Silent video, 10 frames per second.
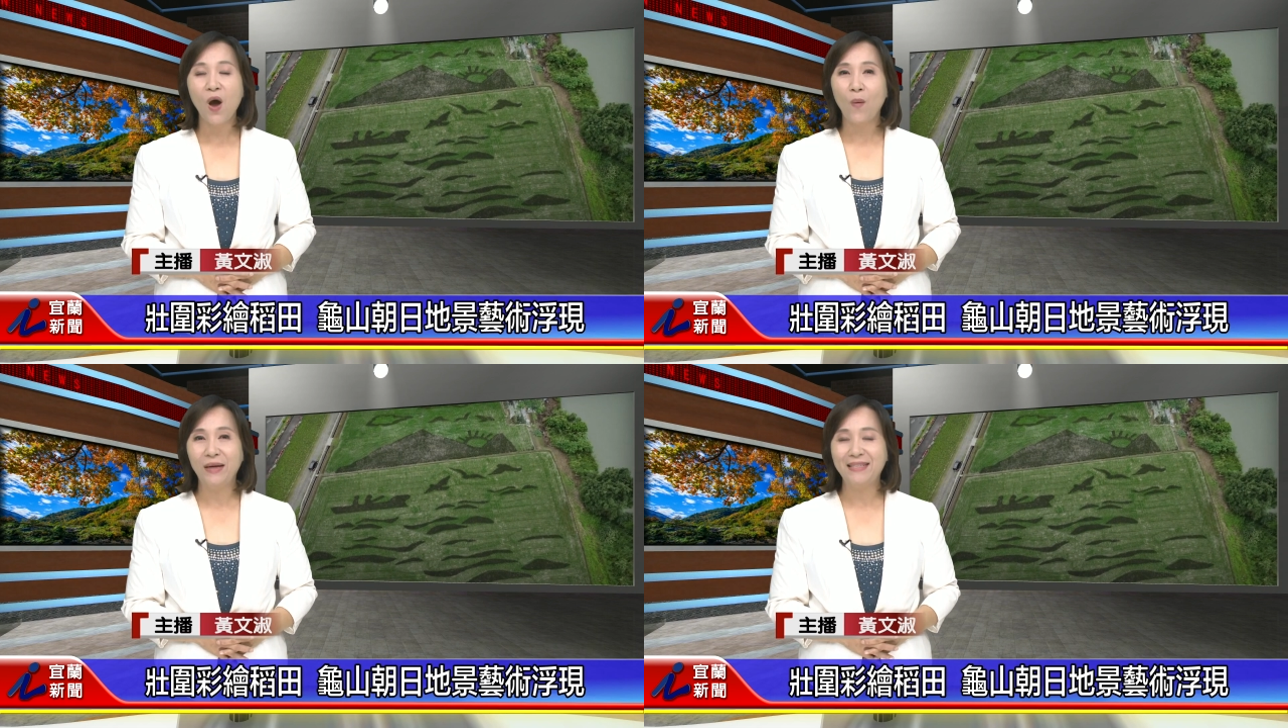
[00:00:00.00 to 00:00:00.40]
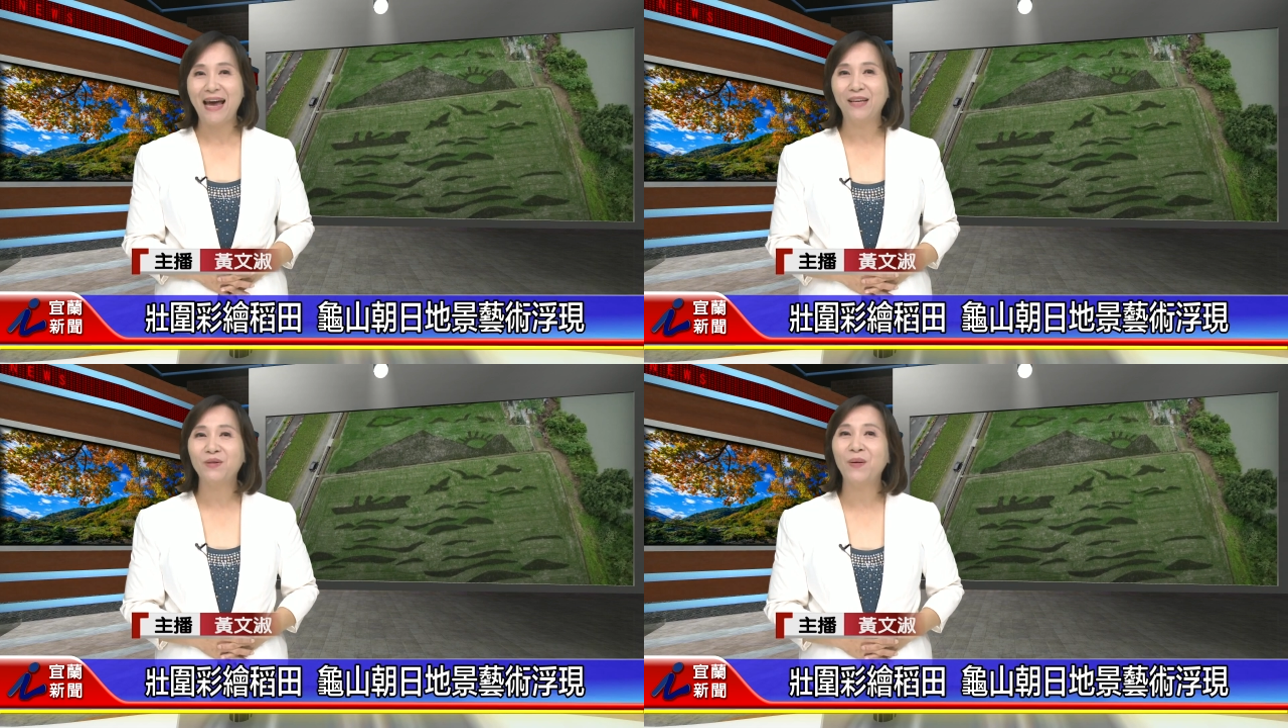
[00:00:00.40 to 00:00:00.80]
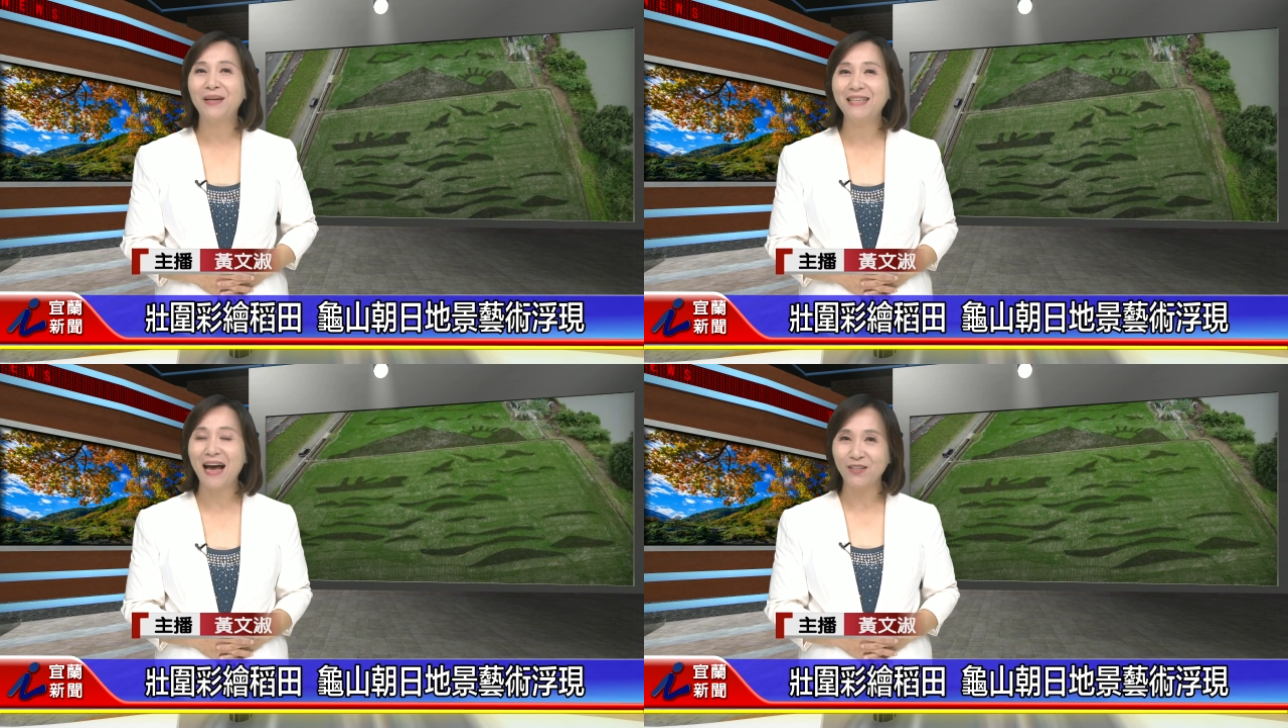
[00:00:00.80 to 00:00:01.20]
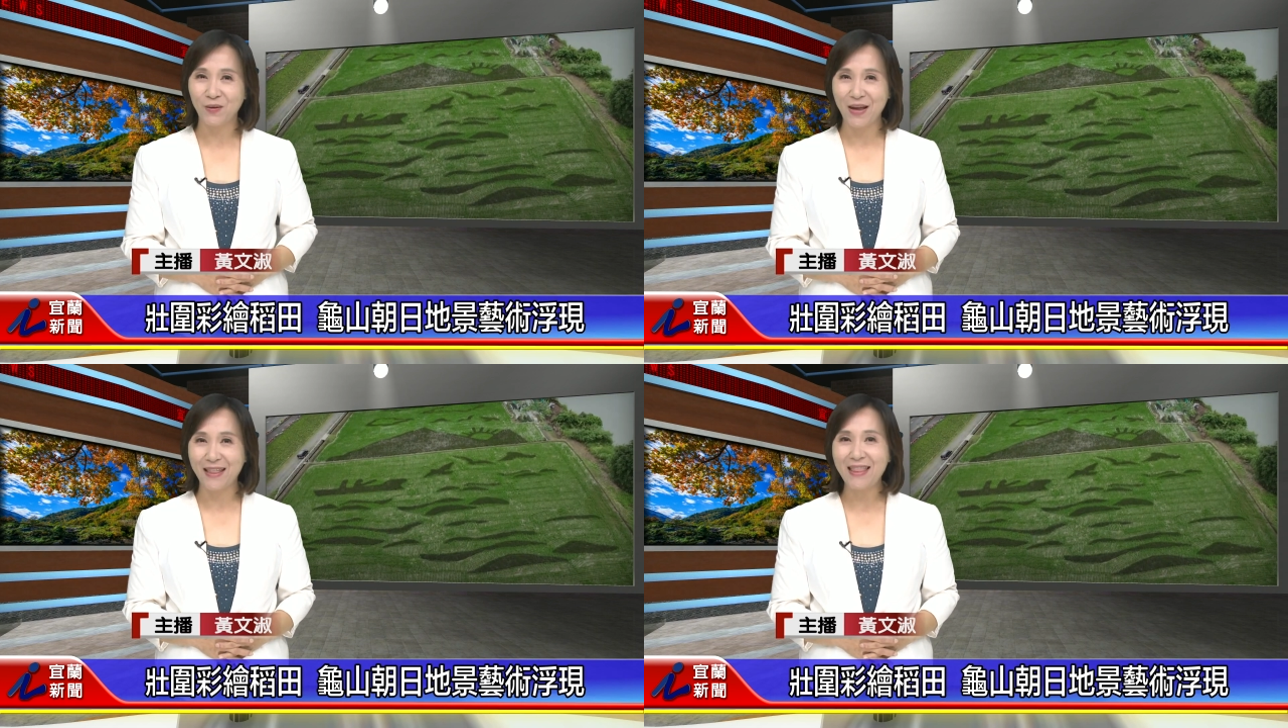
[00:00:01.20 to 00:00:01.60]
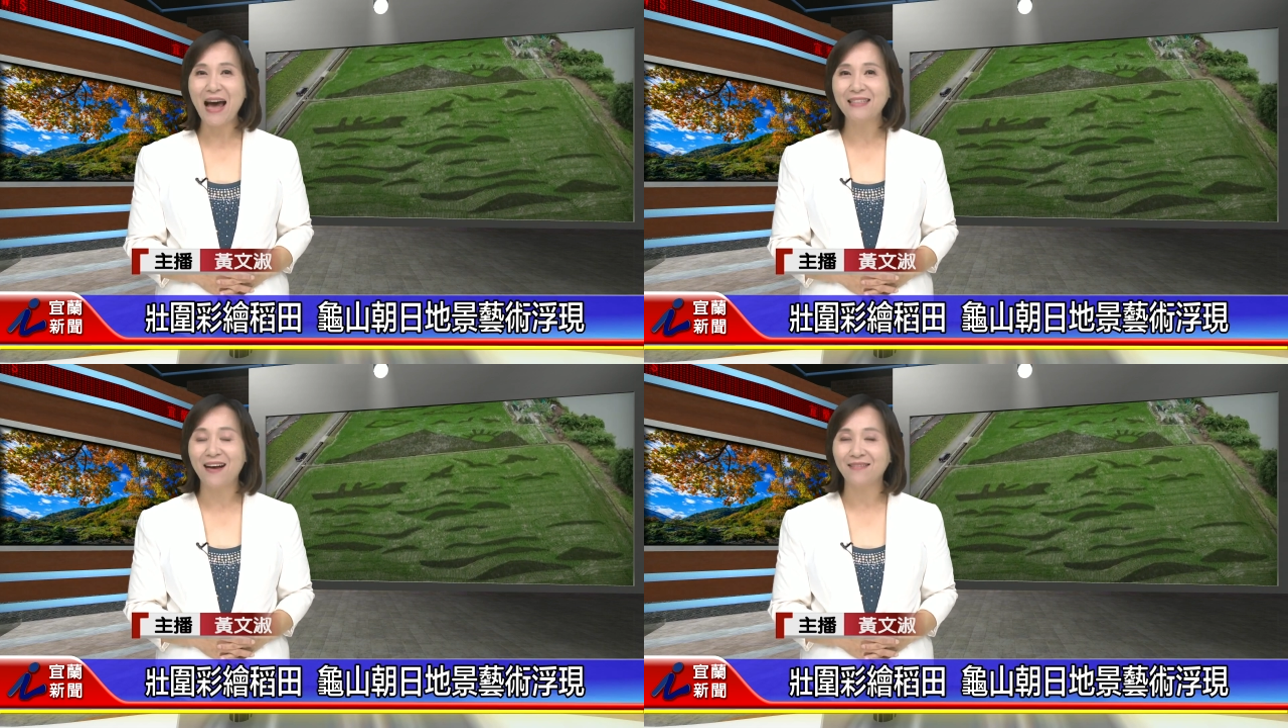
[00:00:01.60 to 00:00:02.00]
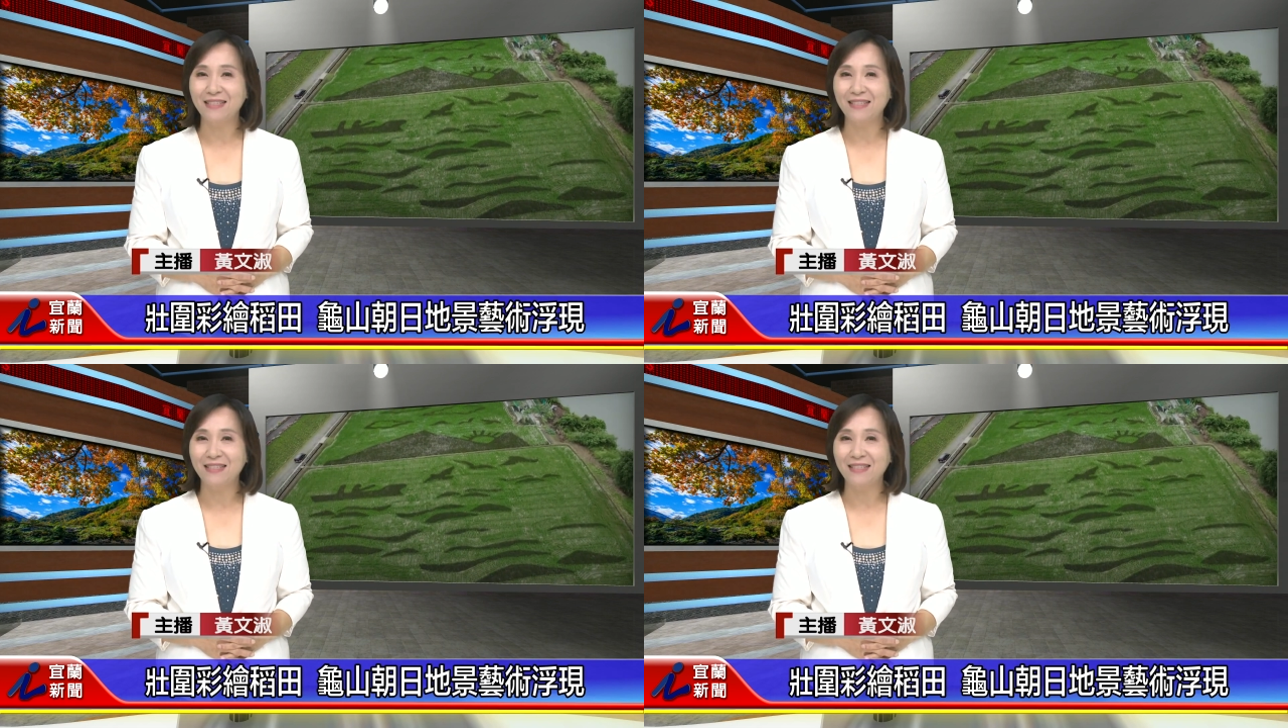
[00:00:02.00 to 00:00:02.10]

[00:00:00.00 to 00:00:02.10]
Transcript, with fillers: 位在壮围乡中央大桥